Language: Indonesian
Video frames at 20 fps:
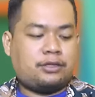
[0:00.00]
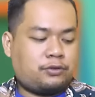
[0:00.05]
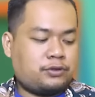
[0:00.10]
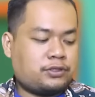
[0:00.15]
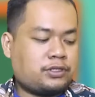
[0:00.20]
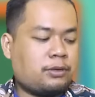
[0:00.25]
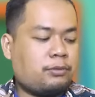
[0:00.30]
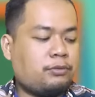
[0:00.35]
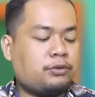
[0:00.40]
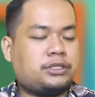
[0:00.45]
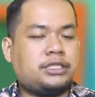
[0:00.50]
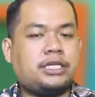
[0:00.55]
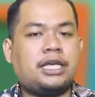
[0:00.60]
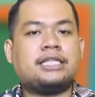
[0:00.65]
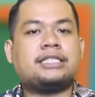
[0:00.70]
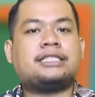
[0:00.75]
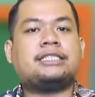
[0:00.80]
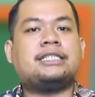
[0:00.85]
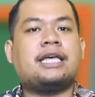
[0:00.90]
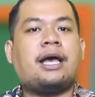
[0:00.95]
terus
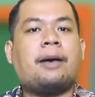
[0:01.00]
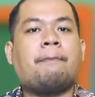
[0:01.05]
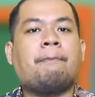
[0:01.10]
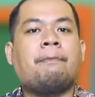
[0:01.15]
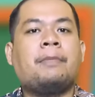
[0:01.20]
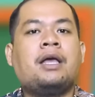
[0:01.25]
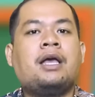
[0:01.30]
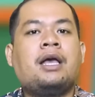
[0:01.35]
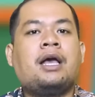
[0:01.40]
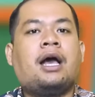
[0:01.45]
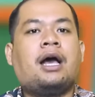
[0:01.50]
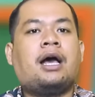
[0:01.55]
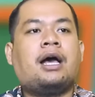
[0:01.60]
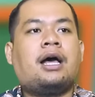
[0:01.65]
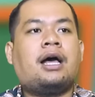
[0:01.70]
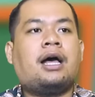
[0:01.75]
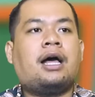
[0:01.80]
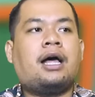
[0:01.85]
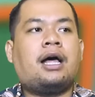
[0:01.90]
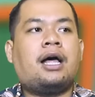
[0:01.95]
kemudian jam
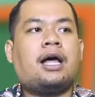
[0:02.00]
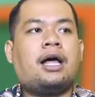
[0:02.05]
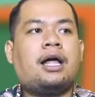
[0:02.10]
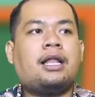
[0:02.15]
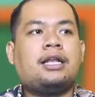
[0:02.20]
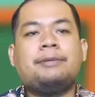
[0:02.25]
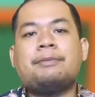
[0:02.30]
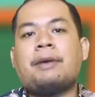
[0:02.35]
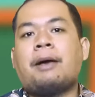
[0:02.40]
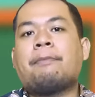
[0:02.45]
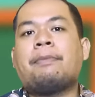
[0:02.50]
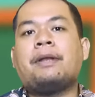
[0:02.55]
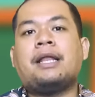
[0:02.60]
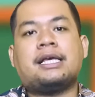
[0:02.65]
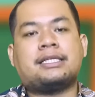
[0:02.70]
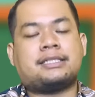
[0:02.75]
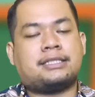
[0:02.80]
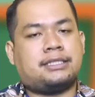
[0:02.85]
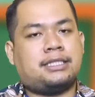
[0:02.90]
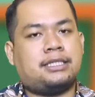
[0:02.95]
uh, eh,
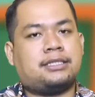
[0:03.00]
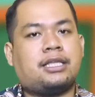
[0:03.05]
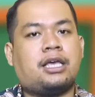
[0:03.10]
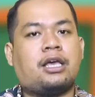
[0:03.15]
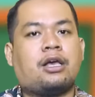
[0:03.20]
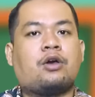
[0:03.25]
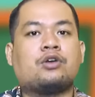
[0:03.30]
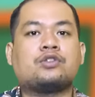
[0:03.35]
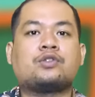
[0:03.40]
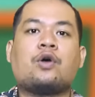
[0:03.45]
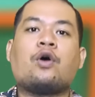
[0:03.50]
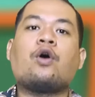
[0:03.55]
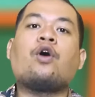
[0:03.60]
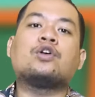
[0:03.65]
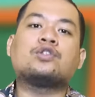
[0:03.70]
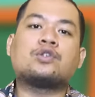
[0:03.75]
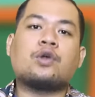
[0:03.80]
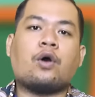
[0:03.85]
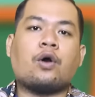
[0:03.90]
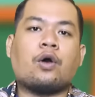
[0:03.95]
15.00
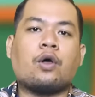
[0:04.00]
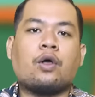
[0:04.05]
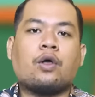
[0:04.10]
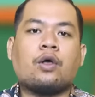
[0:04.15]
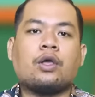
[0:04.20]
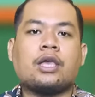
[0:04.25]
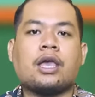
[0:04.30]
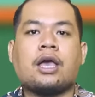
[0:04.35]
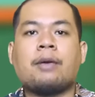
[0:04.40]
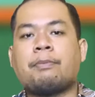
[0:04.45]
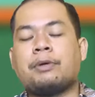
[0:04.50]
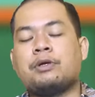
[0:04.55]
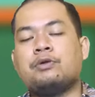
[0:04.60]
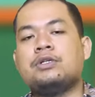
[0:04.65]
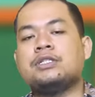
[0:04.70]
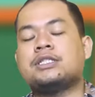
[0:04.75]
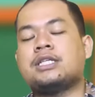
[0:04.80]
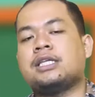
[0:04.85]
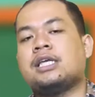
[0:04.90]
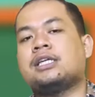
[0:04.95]
ya.
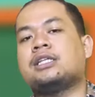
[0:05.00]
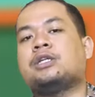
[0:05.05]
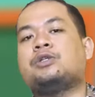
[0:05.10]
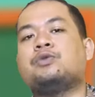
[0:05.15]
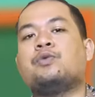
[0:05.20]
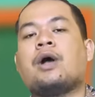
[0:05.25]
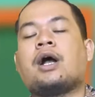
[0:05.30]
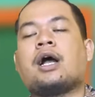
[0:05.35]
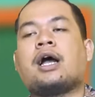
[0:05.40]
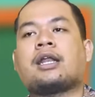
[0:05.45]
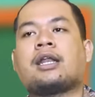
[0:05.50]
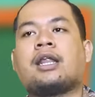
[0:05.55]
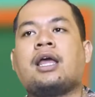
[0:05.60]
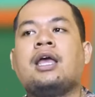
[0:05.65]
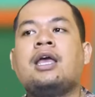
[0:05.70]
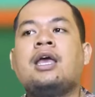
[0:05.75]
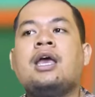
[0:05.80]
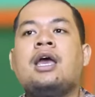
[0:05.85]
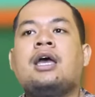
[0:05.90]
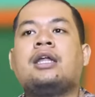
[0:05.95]
Penulisannya ada dua
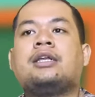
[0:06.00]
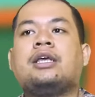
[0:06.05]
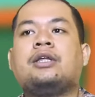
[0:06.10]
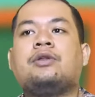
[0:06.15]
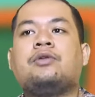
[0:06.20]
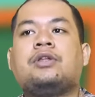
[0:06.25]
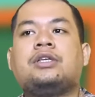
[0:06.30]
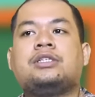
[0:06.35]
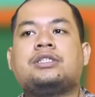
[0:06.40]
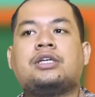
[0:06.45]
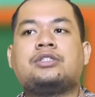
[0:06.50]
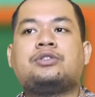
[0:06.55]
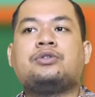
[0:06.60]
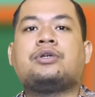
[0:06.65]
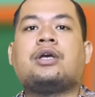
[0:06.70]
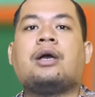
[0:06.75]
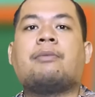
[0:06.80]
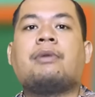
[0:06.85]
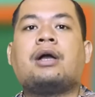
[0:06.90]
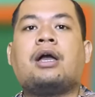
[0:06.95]
karena di Indonesia
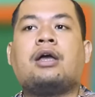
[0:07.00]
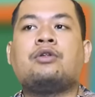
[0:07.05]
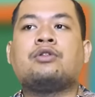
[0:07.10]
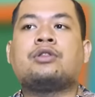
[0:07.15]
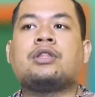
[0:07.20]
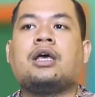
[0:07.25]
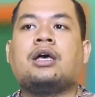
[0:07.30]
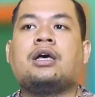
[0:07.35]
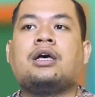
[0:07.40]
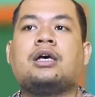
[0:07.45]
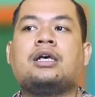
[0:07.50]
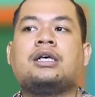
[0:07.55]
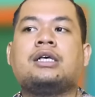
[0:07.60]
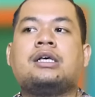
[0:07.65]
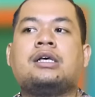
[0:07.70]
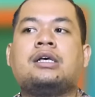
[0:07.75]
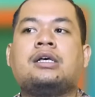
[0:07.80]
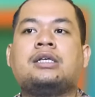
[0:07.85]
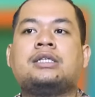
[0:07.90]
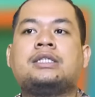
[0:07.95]
juga menganut
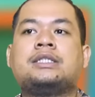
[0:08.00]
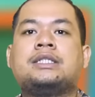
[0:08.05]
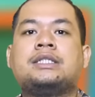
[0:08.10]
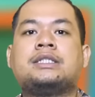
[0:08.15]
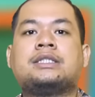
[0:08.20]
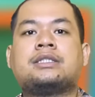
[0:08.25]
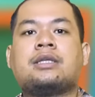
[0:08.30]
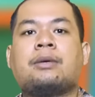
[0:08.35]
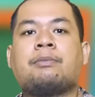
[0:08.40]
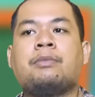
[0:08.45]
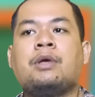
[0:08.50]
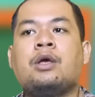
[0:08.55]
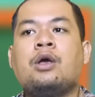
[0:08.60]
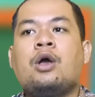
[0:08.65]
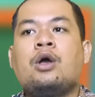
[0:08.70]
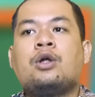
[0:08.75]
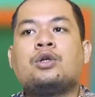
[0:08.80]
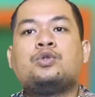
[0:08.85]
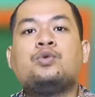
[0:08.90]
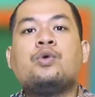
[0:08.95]
uh, sistem
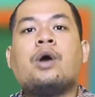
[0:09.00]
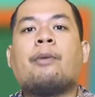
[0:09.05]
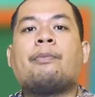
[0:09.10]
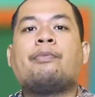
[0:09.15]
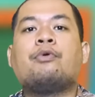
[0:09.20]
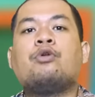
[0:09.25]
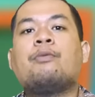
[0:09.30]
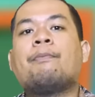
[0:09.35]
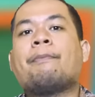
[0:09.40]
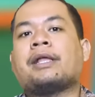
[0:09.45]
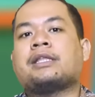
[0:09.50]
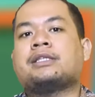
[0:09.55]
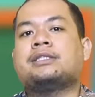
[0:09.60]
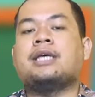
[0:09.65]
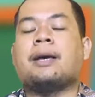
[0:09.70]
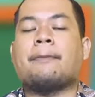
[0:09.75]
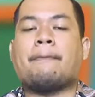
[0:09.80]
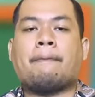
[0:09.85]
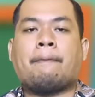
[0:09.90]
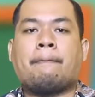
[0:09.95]
24
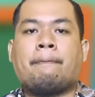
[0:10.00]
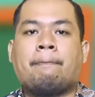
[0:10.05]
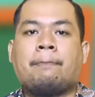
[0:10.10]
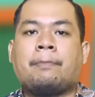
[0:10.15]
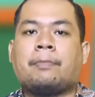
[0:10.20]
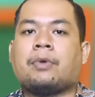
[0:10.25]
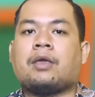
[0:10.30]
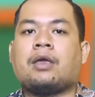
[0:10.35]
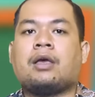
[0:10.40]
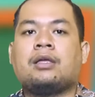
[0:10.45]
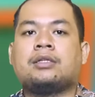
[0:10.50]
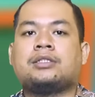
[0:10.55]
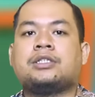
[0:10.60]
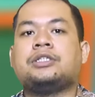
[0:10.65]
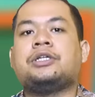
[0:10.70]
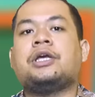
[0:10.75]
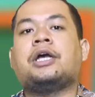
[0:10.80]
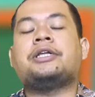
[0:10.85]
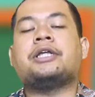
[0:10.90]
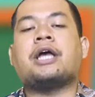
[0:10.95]
jam ya.
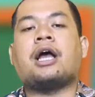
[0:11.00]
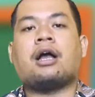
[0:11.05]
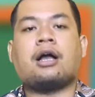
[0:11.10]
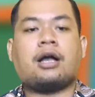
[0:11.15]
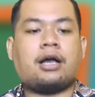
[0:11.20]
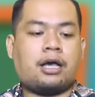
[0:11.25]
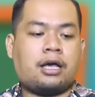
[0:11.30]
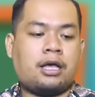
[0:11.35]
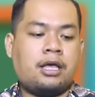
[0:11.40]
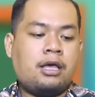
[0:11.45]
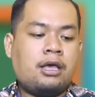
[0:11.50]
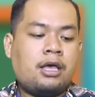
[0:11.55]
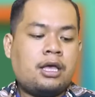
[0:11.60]
Jadi ada angka,